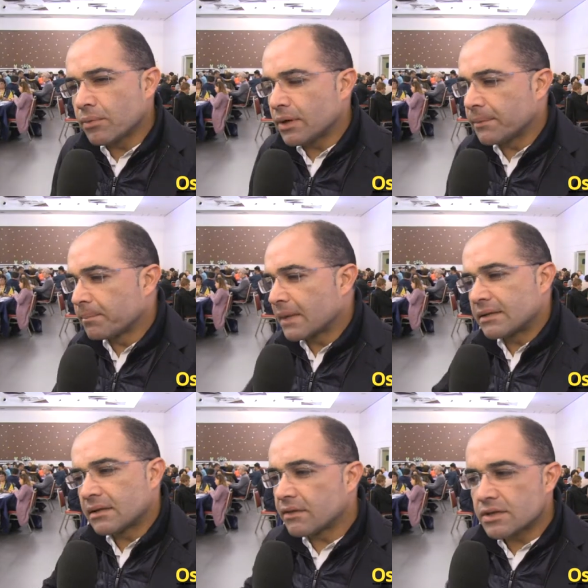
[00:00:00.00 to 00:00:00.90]
poi
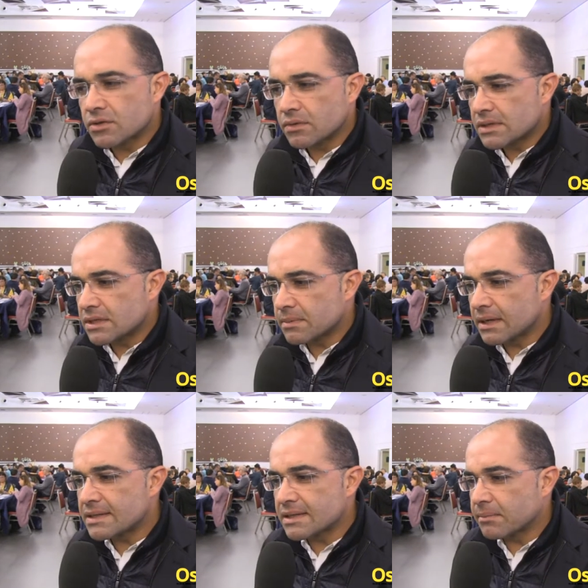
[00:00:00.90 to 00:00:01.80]
attraverso queste
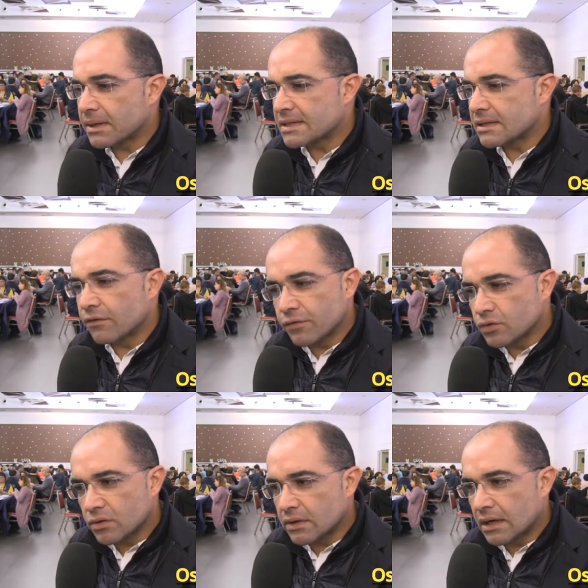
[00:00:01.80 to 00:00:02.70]
esperienze passa il
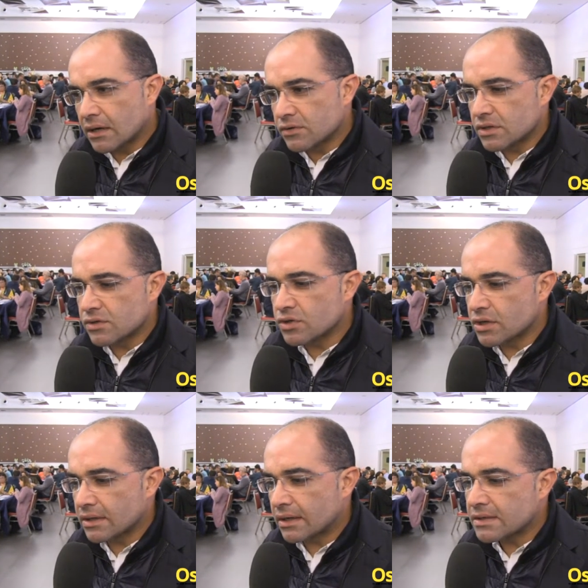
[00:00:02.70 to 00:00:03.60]
futuro della nostra
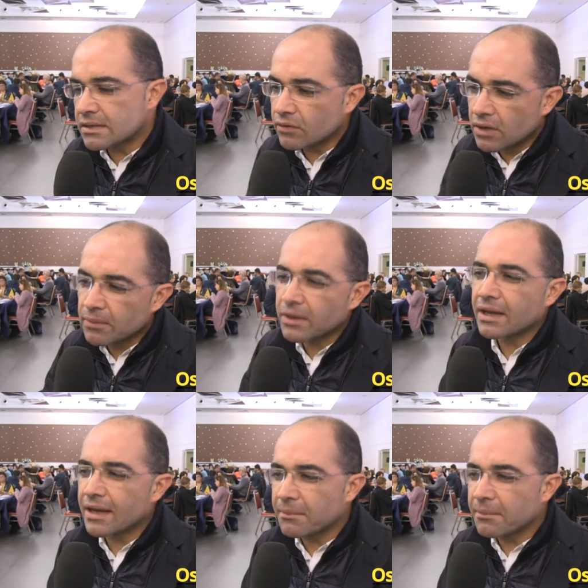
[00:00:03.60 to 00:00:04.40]
società e se vogliamo che